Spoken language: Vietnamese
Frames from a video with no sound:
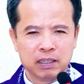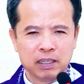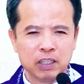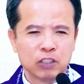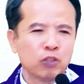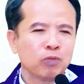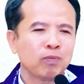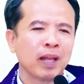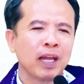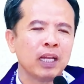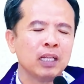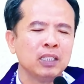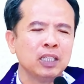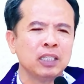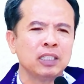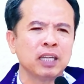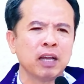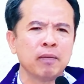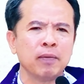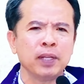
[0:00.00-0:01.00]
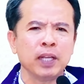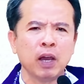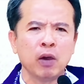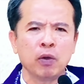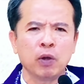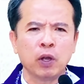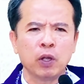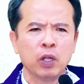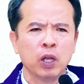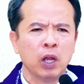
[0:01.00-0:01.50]
thì chúng ta đã chia sẻ với
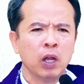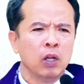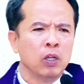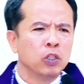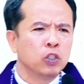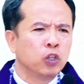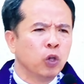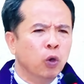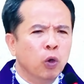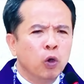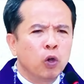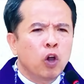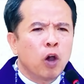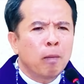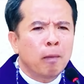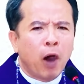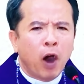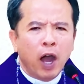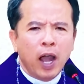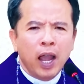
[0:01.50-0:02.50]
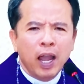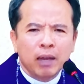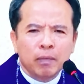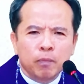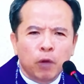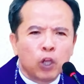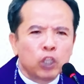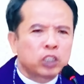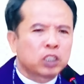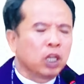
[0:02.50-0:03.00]
nhau rồi dù có bỏ hết
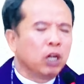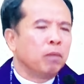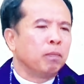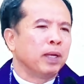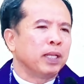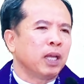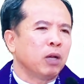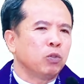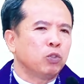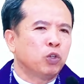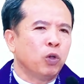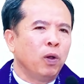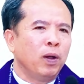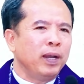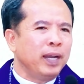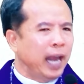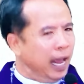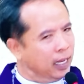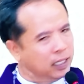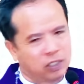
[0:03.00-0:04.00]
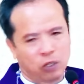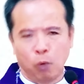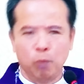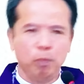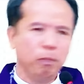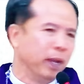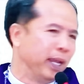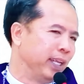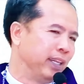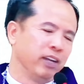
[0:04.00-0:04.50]
mọi sự mà theo chúa để sống
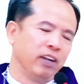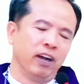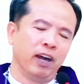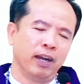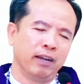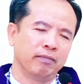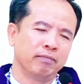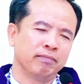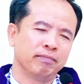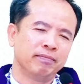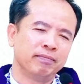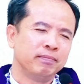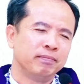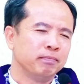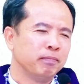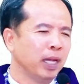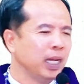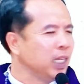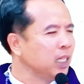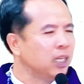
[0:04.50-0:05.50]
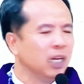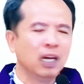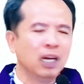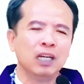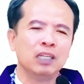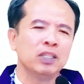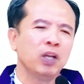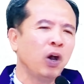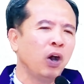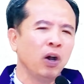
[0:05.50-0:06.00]
bình thường bình
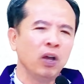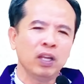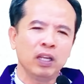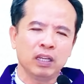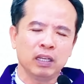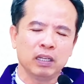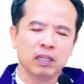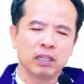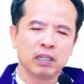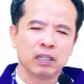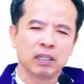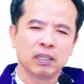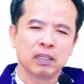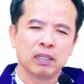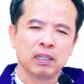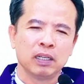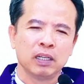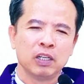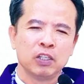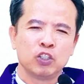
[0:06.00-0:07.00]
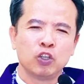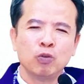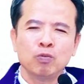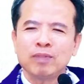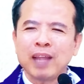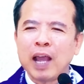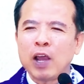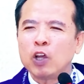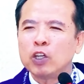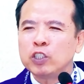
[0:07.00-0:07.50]
thường thôi
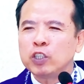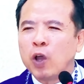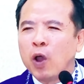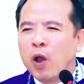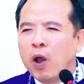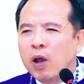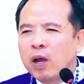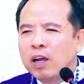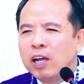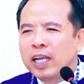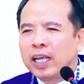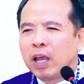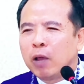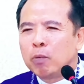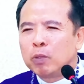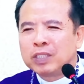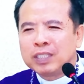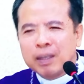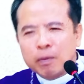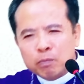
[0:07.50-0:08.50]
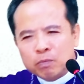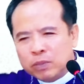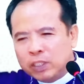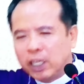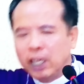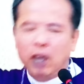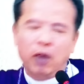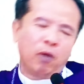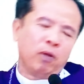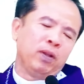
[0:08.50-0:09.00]
chúng ta có cho người nghèo 100
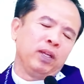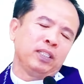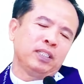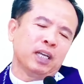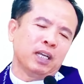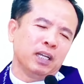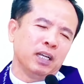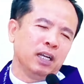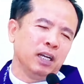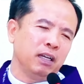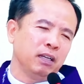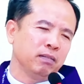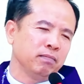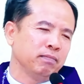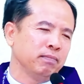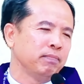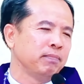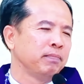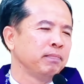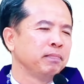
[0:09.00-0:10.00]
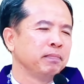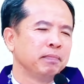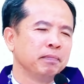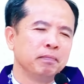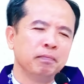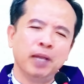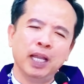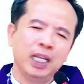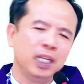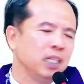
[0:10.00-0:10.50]
triệu đi chăng nữa
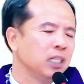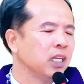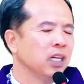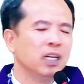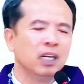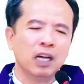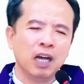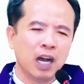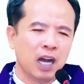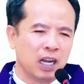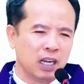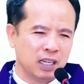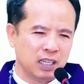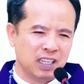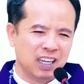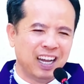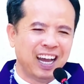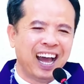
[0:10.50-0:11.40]
bình thường